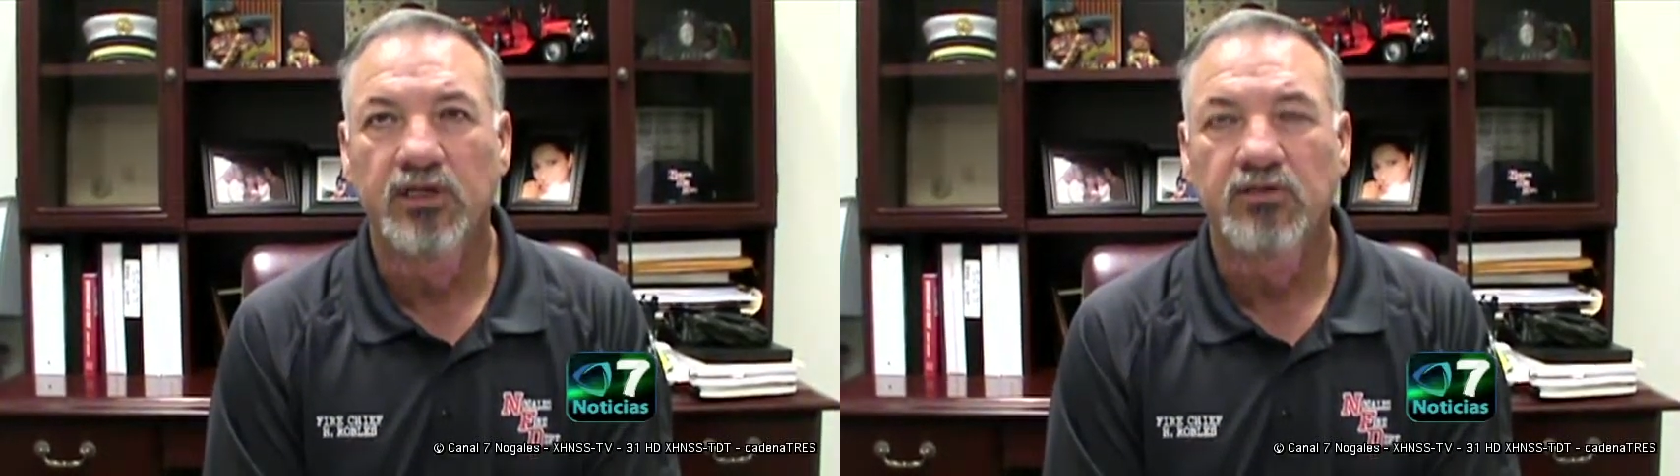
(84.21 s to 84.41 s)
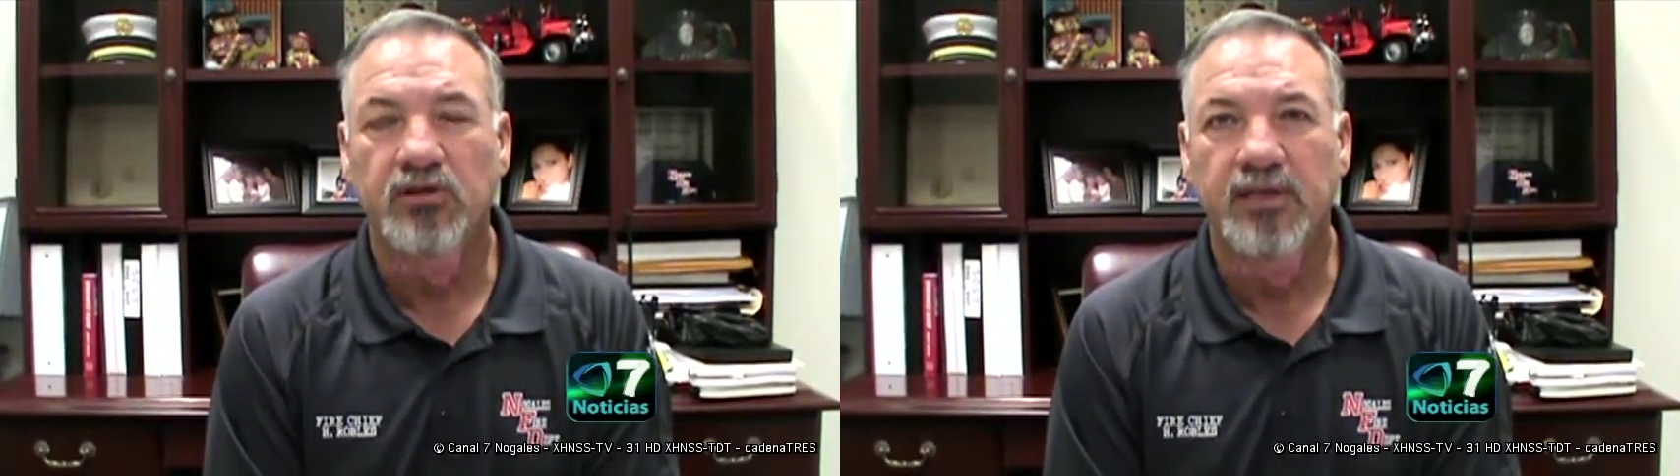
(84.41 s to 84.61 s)

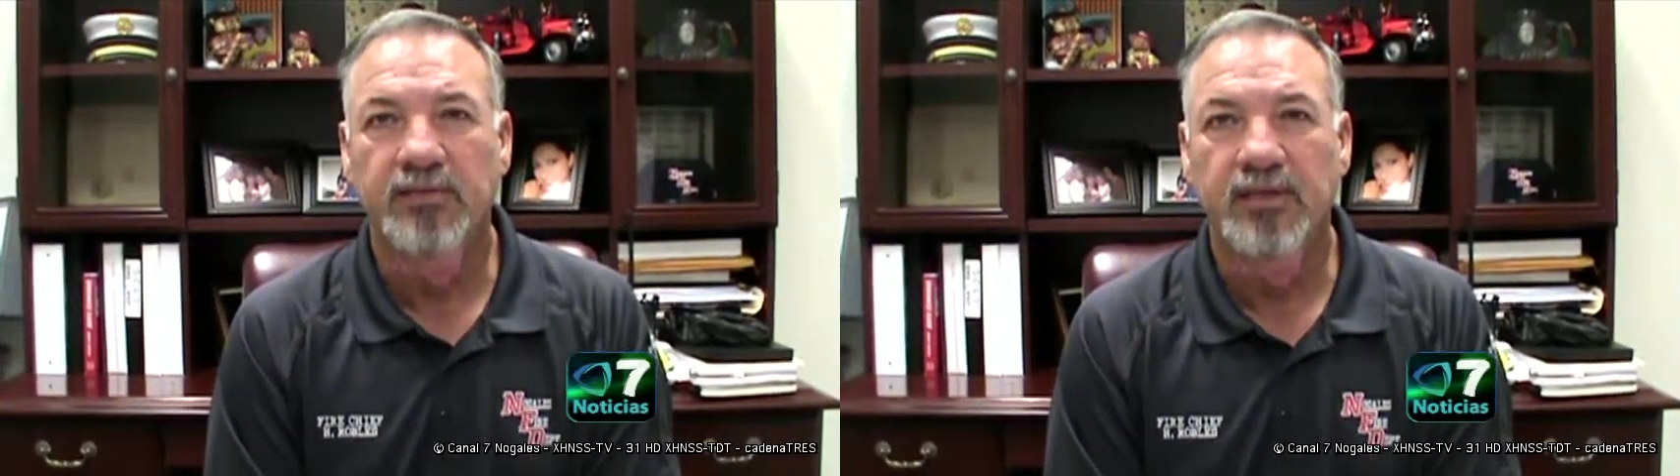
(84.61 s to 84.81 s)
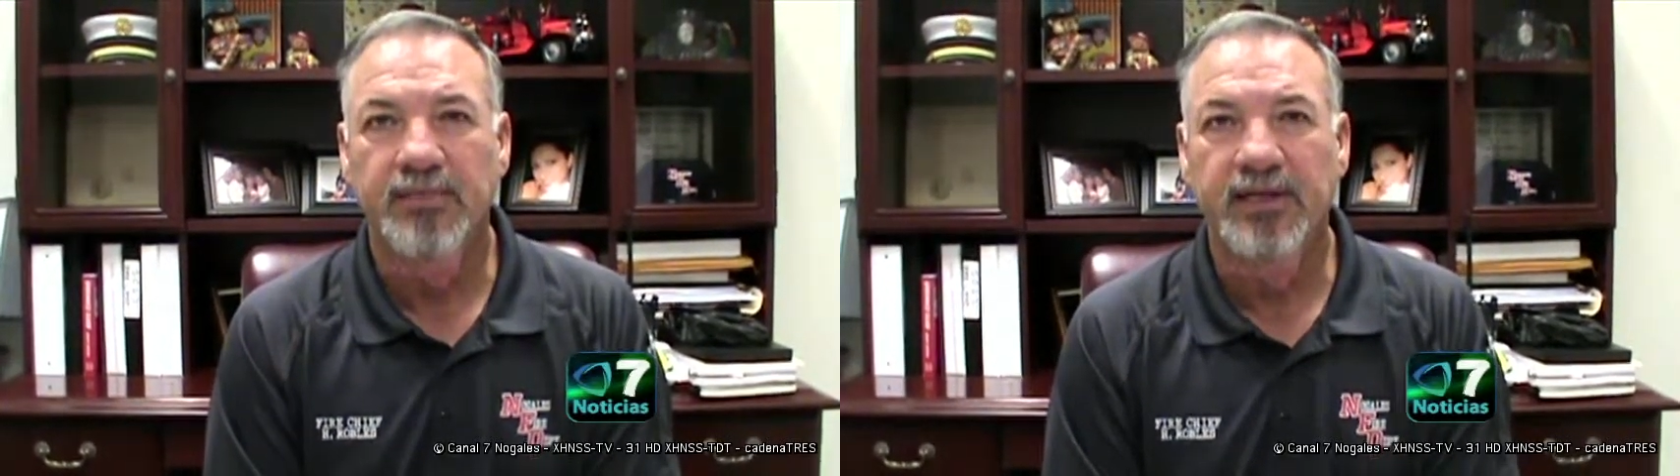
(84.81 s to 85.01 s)
eso
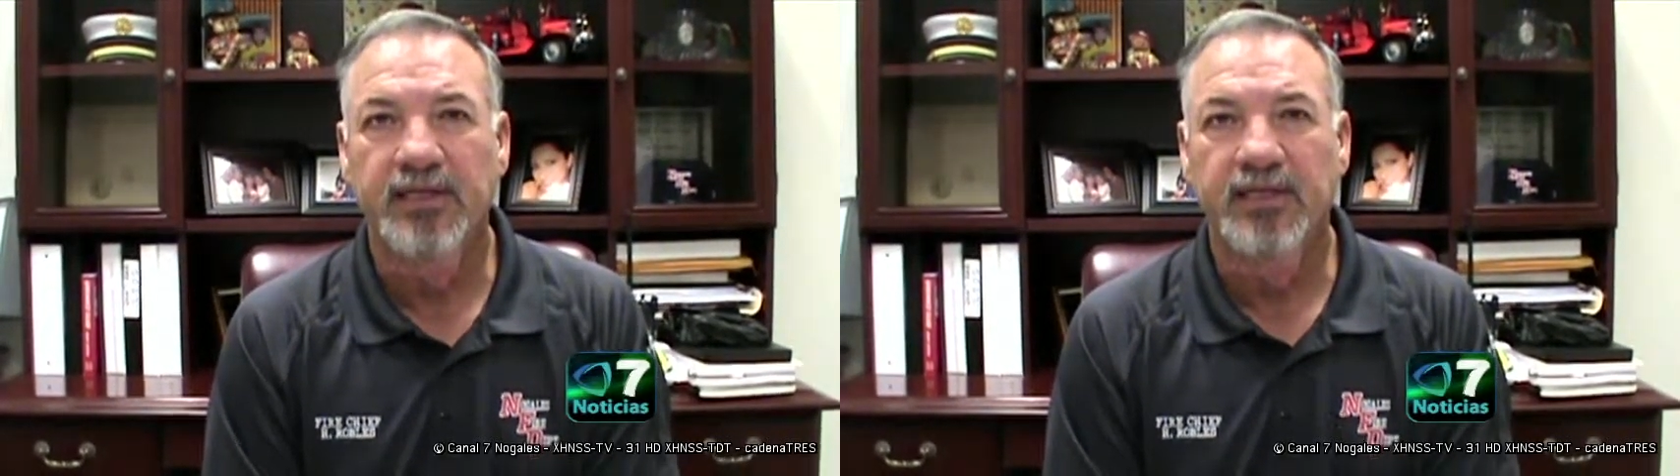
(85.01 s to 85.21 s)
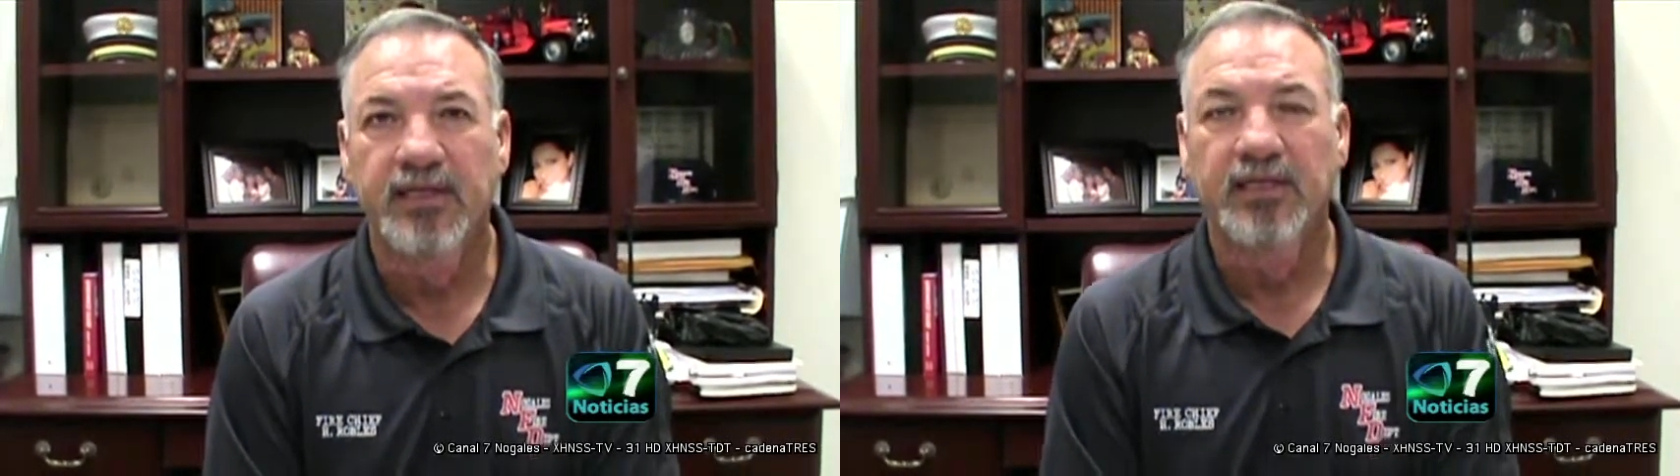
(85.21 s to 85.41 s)
también